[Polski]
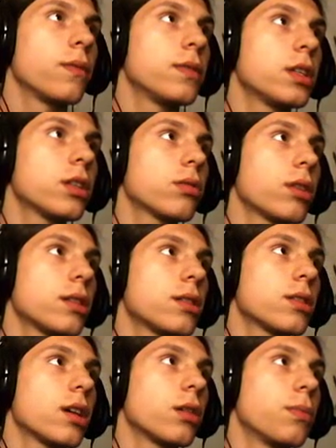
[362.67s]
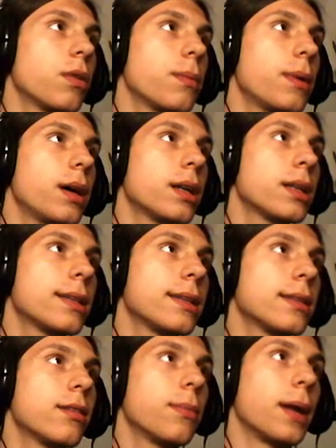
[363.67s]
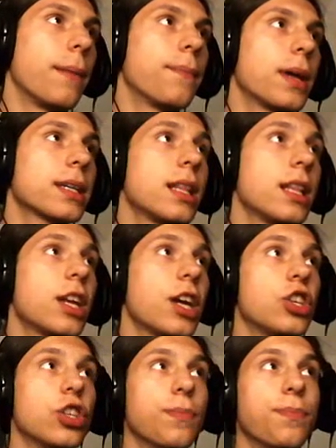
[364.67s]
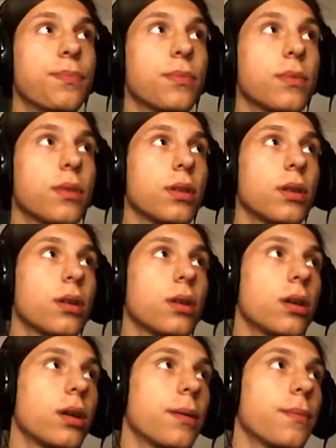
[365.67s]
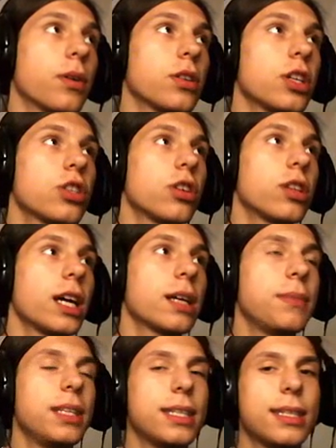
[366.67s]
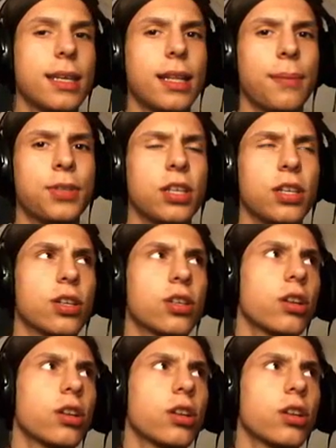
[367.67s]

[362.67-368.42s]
Widzę, że tutaj coś zarobiłem. R... Er, dobra, acceleration chociaż to i tak mi nic nie da przecież.